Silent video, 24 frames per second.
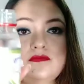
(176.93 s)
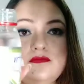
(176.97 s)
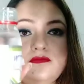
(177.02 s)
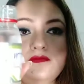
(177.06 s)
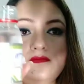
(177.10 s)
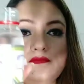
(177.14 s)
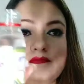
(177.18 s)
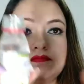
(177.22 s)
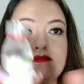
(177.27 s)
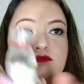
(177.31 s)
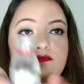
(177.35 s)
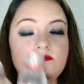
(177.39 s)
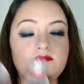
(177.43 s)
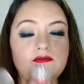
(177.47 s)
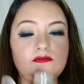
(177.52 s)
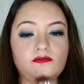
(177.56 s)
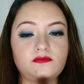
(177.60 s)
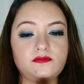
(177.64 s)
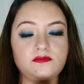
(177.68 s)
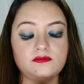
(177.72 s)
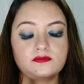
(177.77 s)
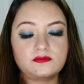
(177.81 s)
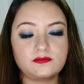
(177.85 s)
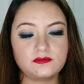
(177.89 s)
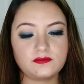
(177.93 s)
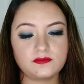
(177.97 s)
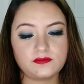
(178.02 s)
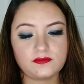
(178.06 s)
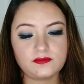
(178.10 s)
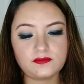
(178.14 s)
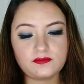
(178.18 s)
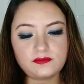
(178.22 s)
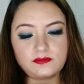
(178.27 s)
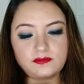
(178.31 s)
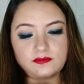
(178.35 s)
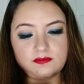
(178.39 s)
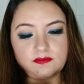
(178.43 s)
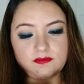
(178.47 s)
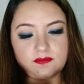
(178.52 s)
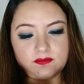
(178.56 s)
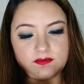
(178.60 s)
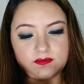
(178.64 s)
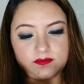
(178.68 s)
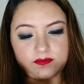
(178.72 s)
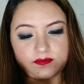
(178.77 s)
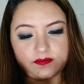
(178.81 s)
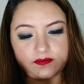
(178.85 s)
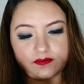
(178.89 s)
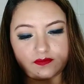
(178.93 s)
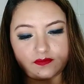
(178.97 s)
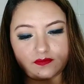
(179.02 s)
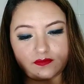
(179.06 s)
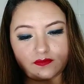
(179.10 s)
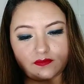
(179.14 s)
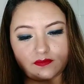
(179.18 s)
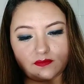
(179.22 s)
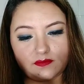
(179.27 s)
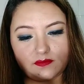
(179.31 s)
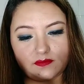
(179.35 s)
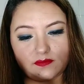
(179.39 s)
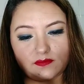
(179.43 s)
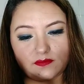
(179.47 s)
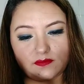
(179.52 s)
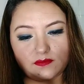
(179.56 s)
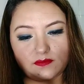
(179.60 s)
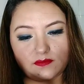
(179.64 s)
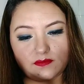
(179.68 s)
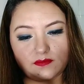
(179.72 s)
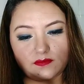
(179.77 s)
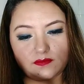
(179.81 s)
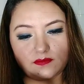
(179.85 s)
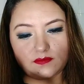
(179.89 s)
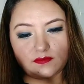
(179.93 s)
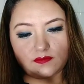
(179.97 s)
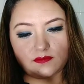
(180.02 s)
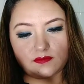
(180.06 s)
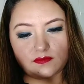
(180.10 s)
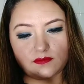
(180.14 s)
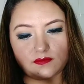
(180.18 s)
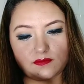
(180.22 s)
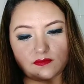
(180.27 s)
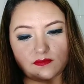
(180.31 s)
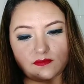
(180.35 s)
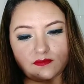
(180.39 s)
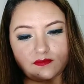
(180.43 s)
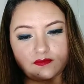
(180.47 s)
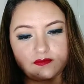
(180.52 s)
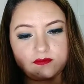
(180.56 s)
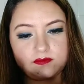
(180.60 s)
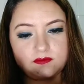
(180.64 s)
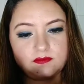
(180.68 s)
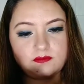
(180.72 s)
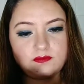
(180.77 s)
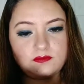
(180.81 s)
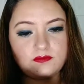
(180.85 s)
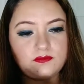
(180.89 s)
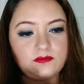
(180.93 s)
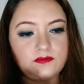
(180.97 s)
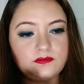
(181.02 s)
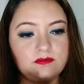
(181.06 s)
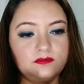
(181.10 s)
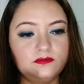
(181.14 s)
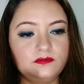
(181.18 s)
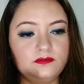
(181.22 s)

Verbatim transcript: मॉइस्चराइज़ करेगा और स्किन को सॉफ्ट बनाएगा मैंने इसमें एक चम्मच